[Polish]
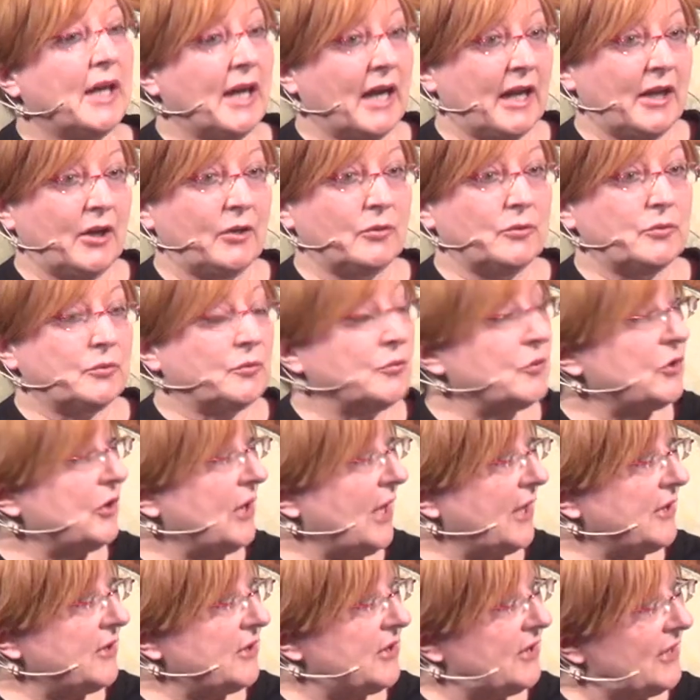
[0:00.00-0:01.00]
ale
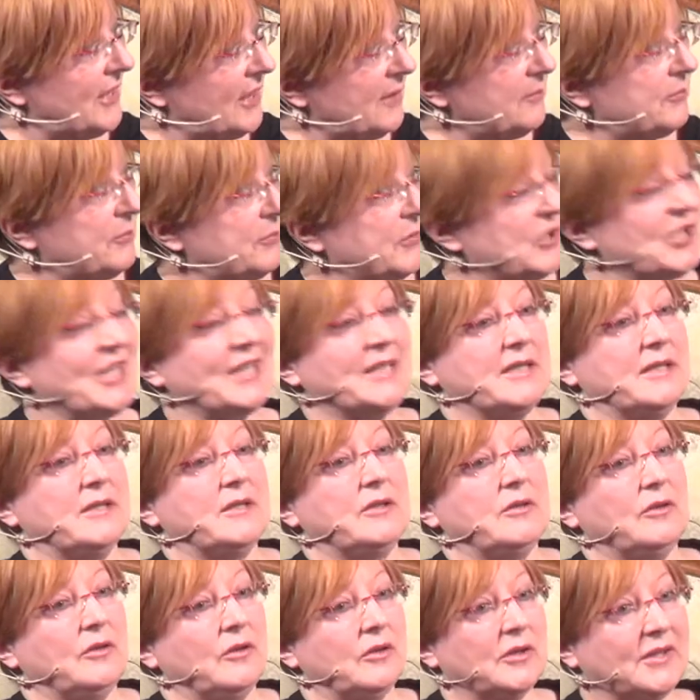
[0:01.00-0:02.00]
odróżniać nie przez
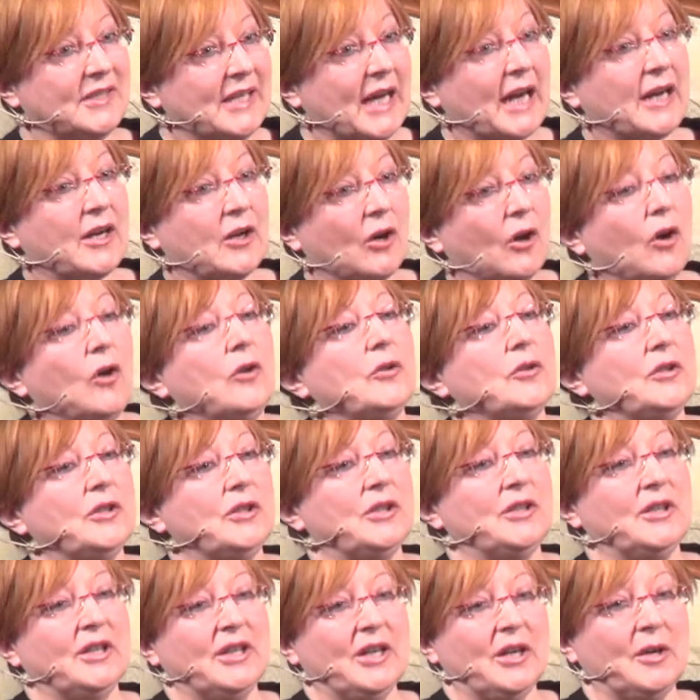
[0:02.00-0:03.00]
to, jak
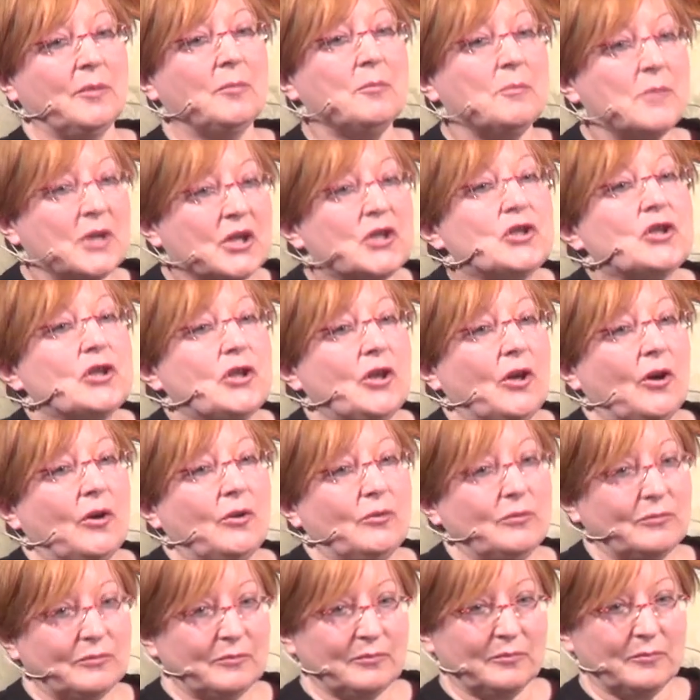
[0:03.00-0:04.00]
oni
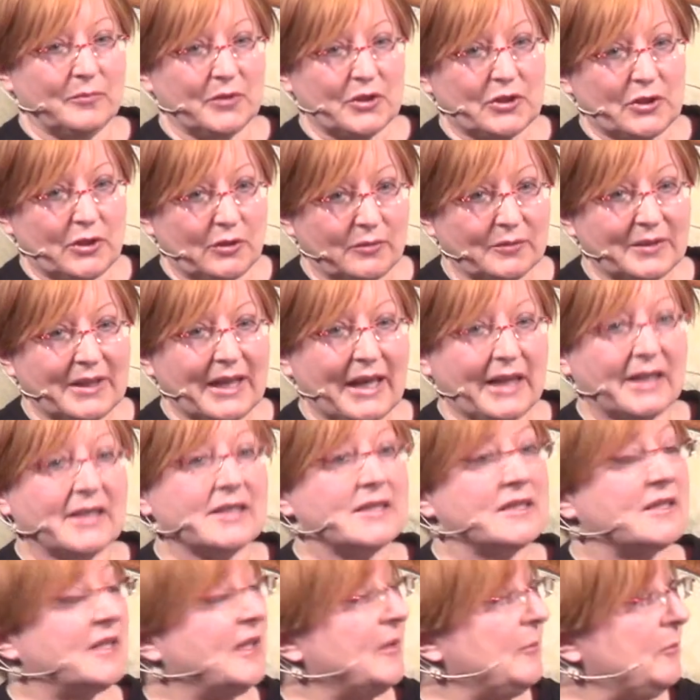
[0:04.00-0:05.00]
myślą, myślą
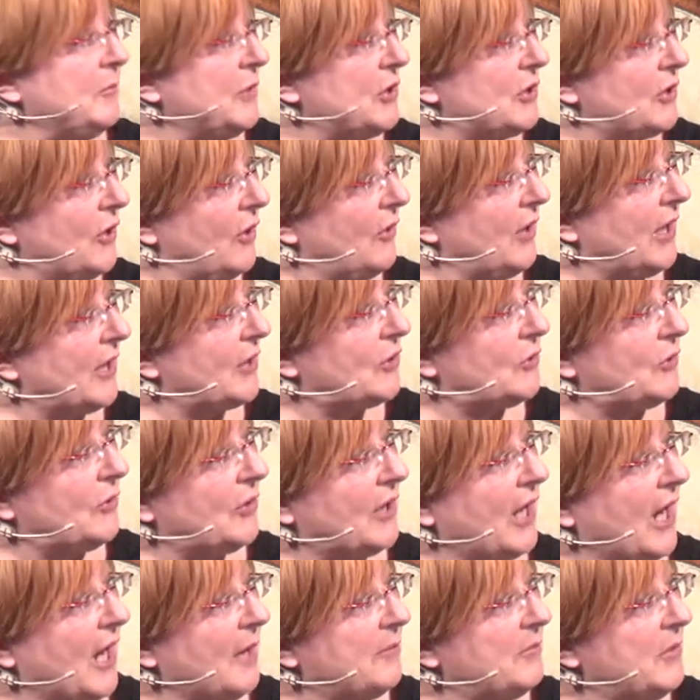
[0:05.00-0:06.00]
tekstem, myślą
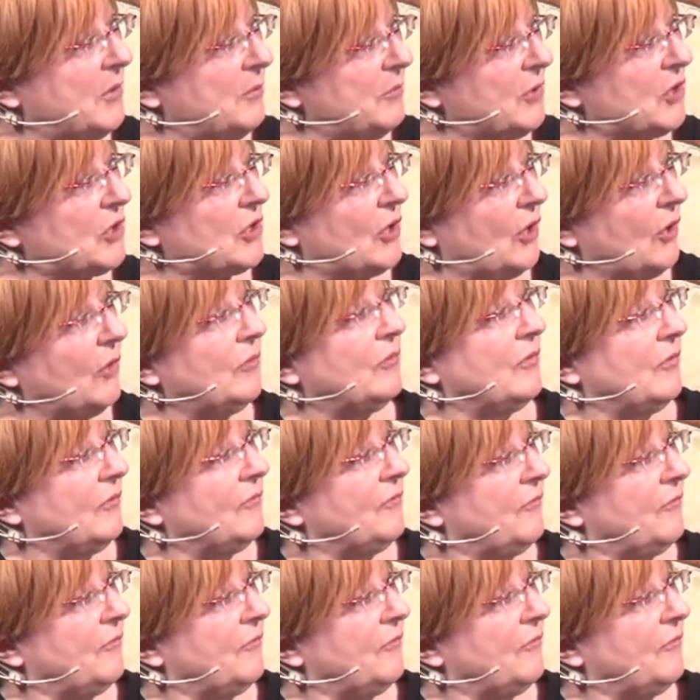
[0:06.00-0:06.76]
aktorami, myślą